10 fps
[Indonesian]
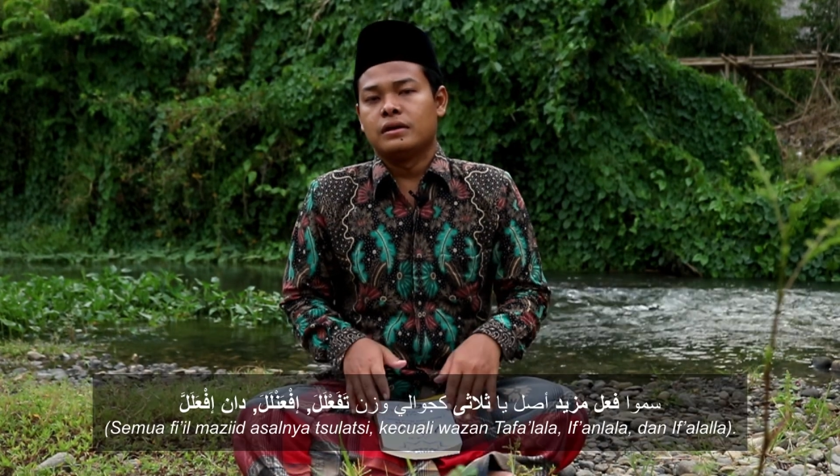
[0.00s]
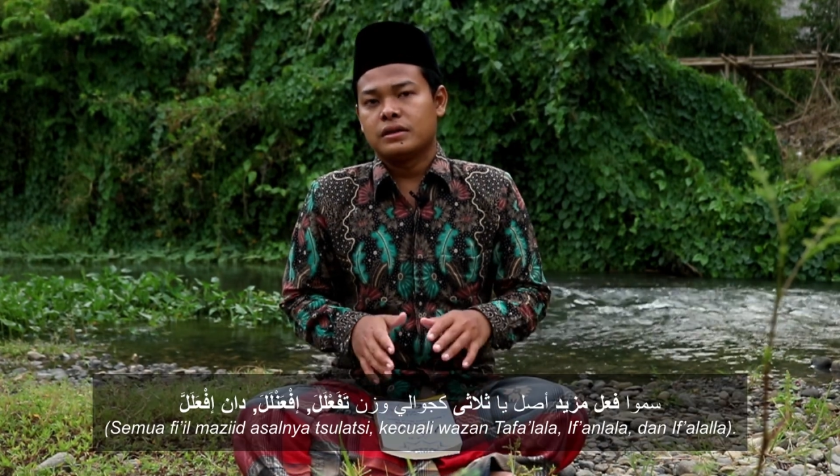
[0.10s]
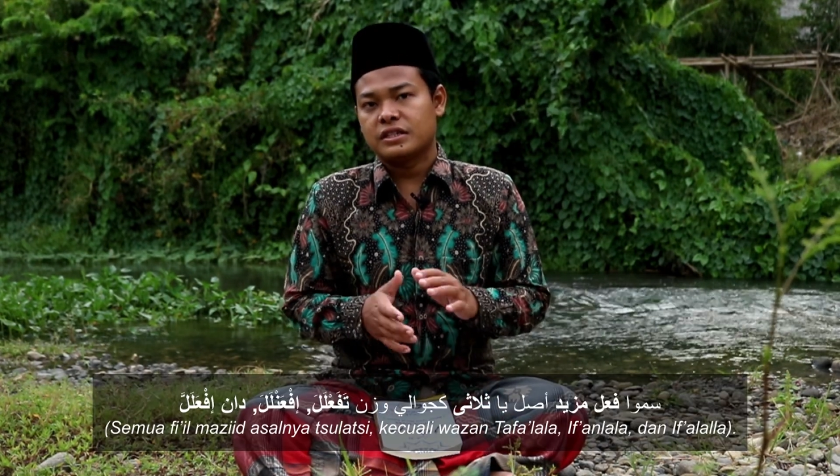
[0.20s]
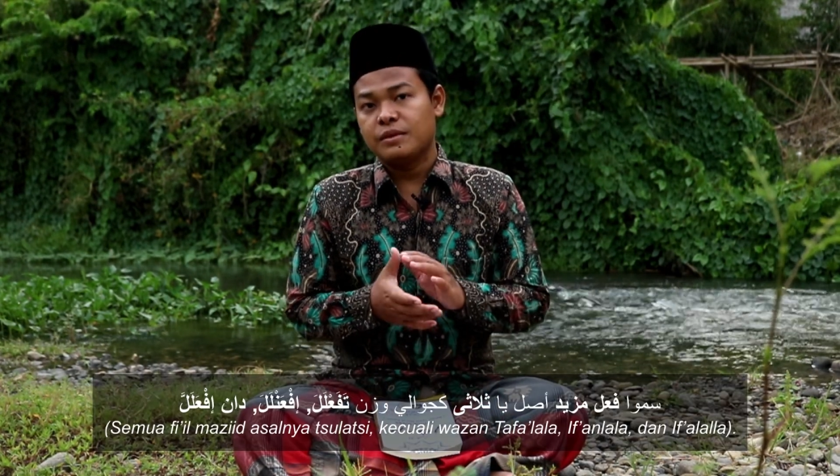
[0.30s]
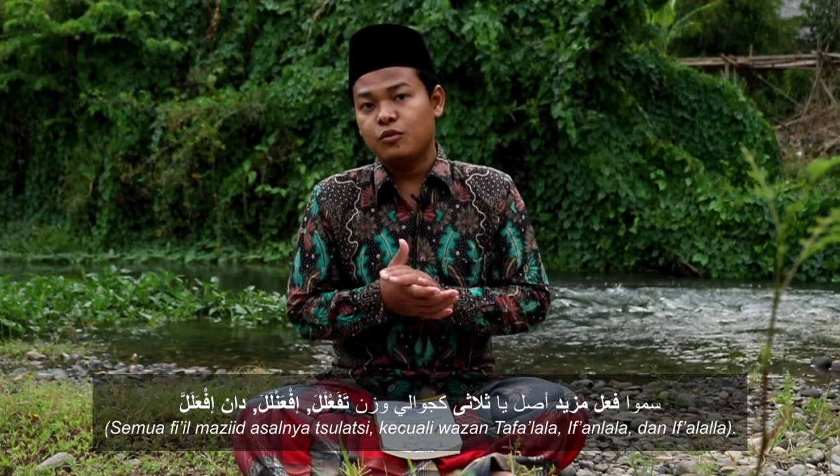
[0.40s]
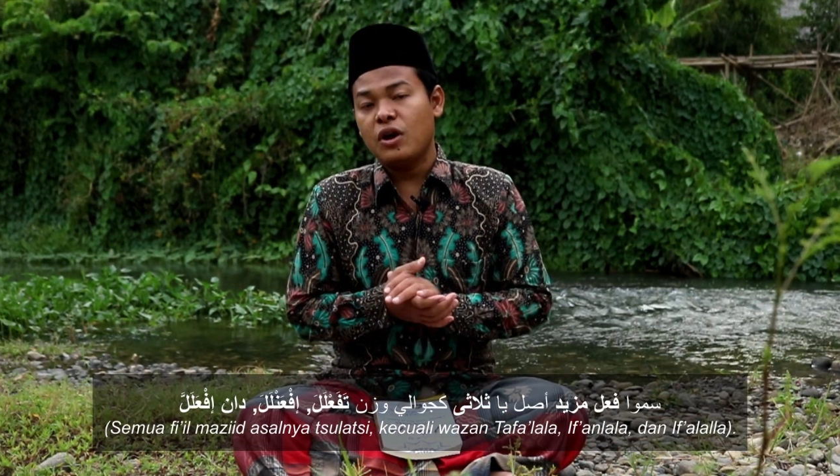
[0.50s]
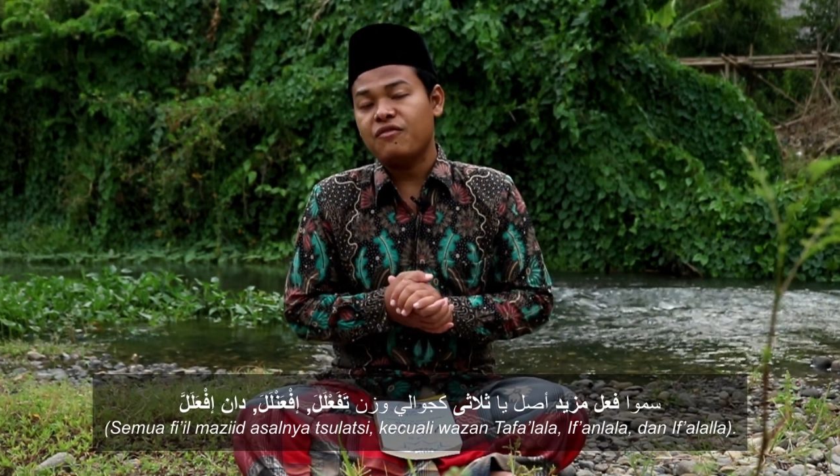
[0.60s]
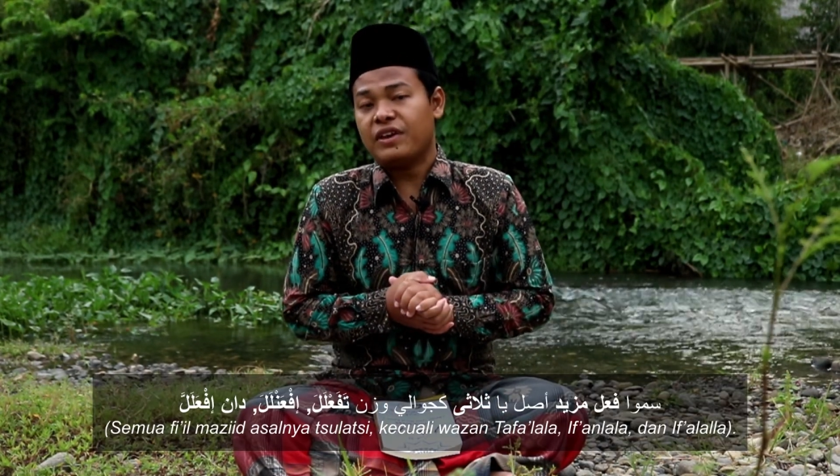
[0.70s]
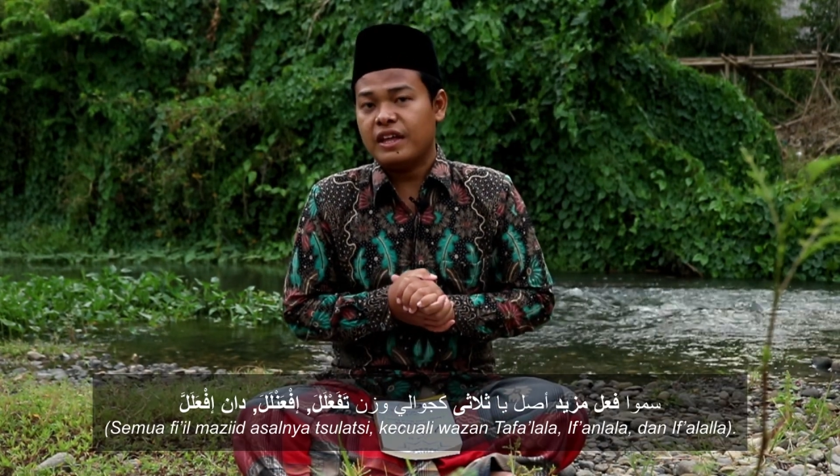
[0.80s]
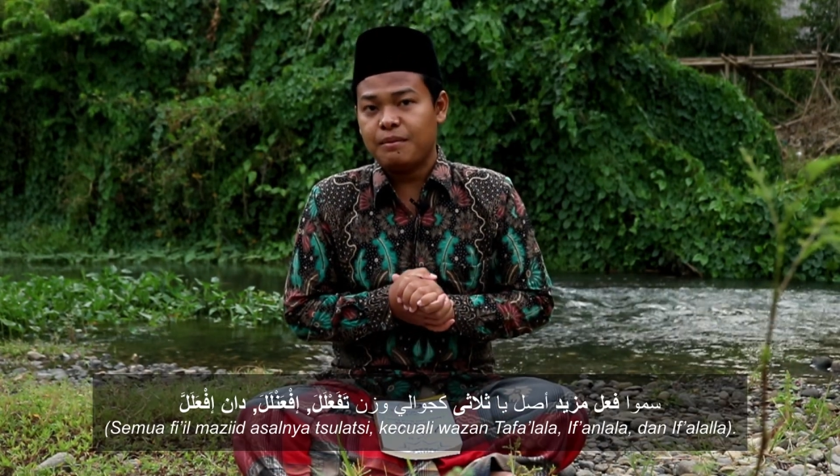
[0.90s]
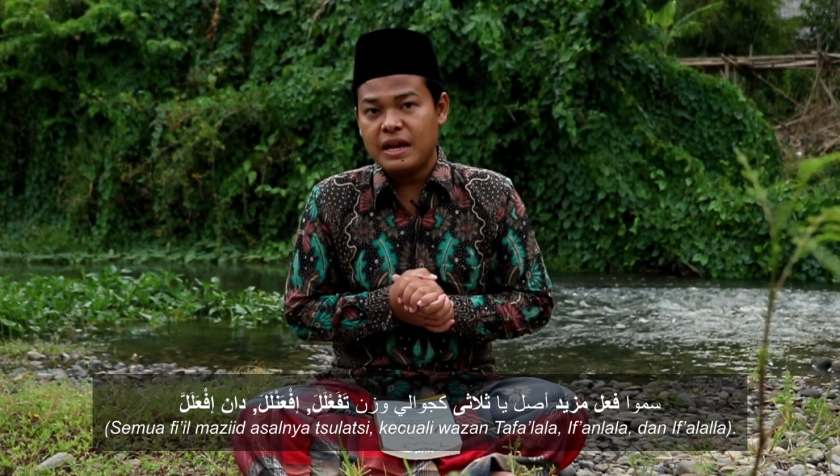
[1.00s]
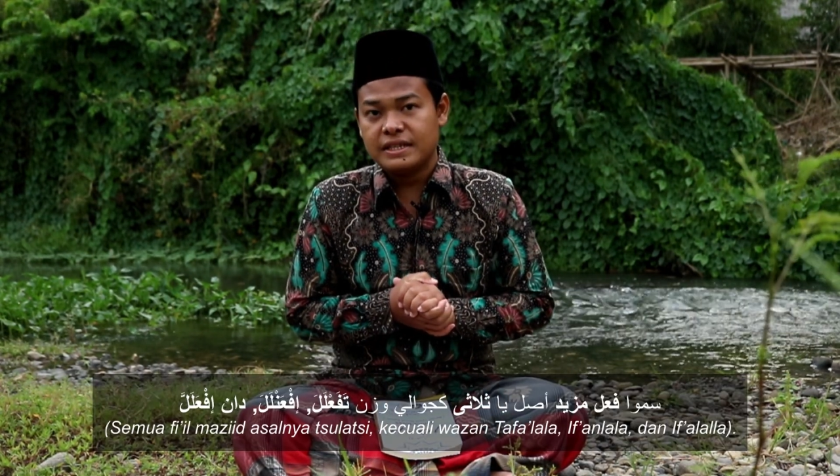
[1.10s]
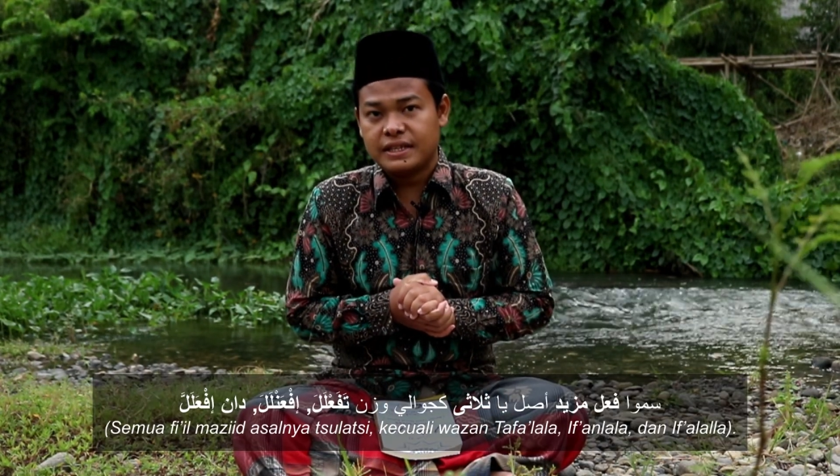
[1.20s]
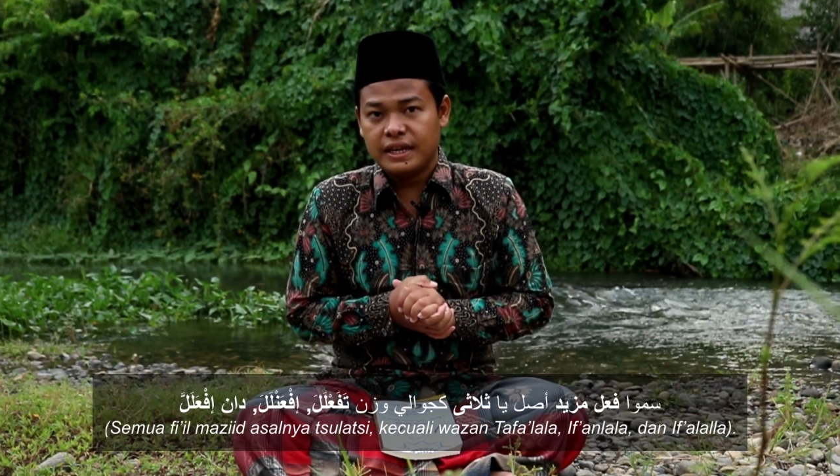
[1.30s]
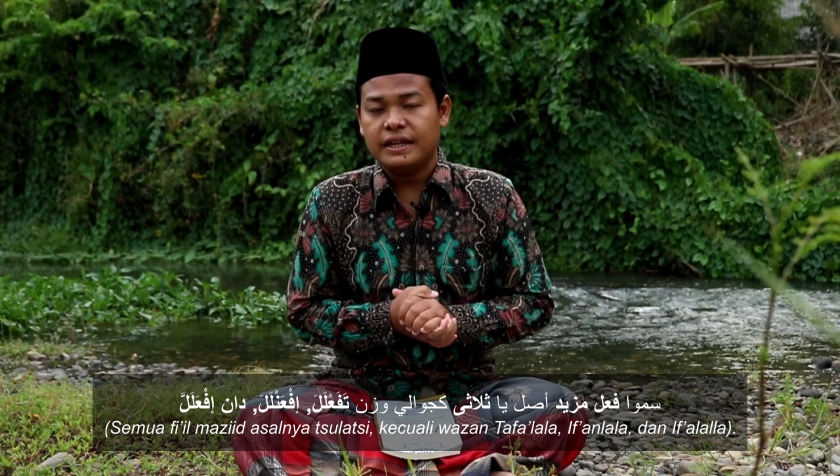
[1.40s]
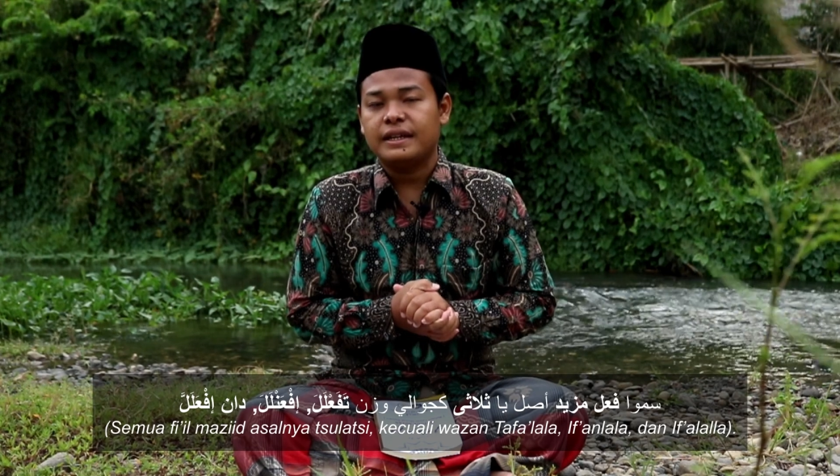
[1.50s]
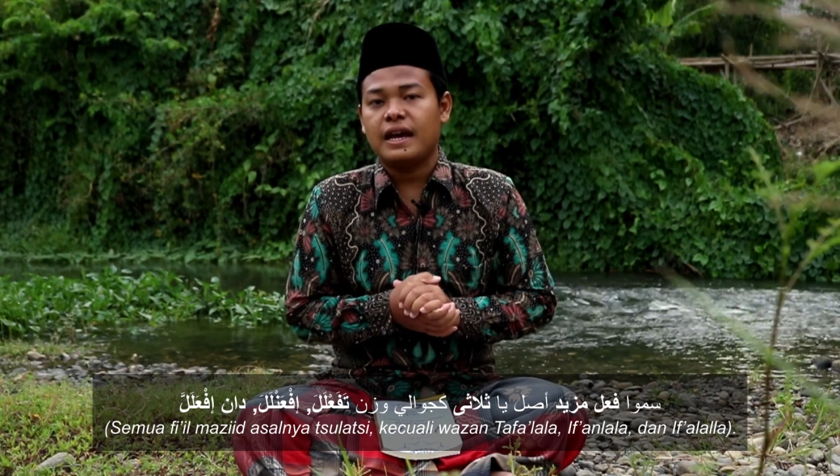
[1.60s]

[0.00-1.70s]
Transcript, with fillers: Semua fi'il mazid